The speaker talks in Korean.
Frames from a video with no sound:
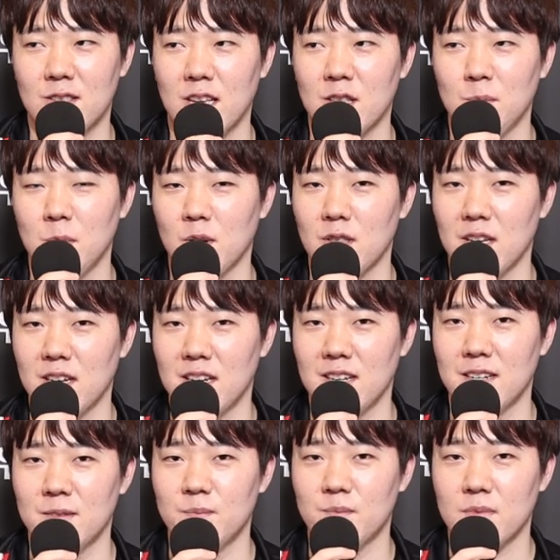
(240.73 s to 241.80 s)
다섯 명 다
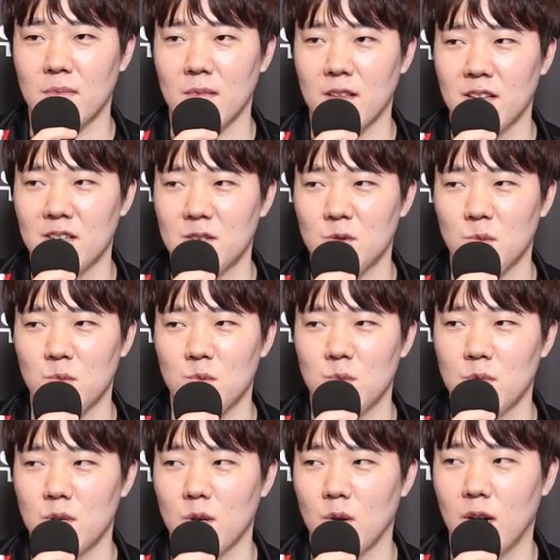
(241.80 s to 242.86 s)
좀
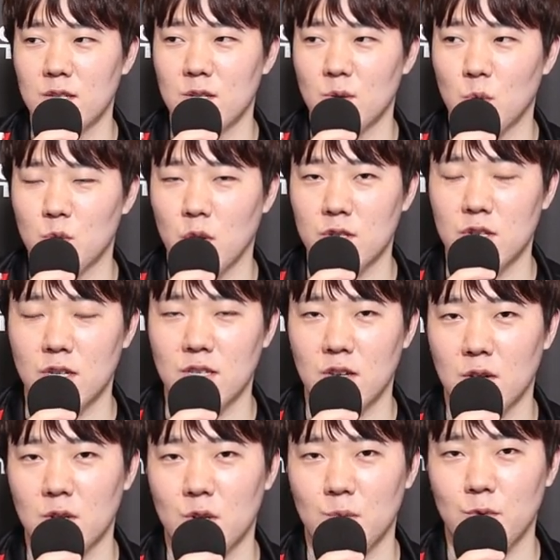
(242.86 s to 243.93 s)
완전 고정적인
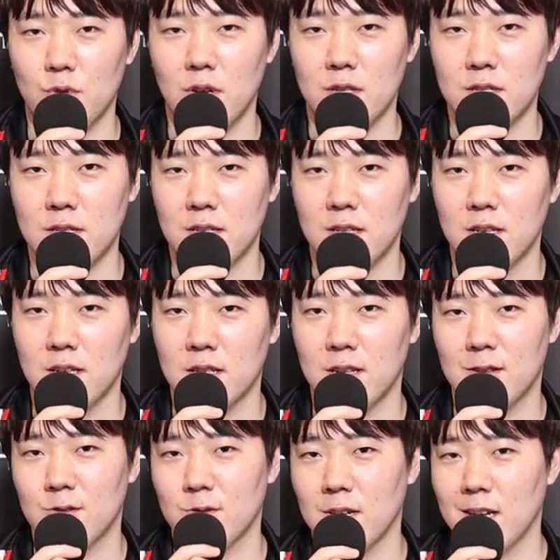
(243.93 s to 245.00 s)
경기력보다는
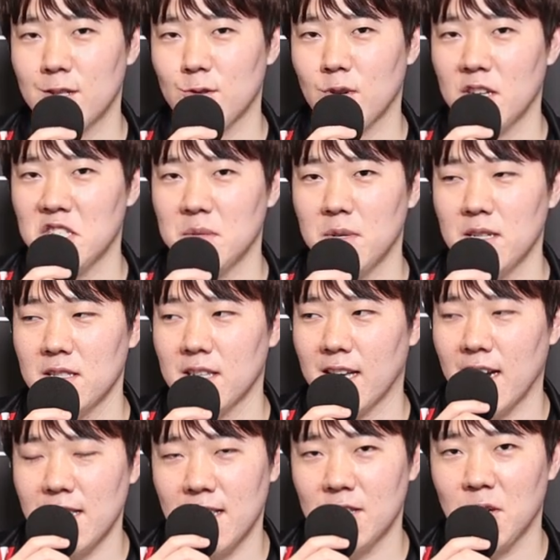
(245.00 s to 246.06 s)
들쑥날쑥하지만
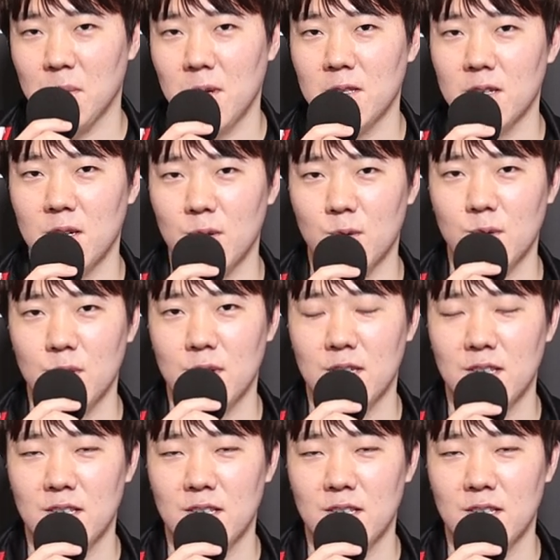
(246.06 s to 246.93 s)
잘할 땐 정말 잘하고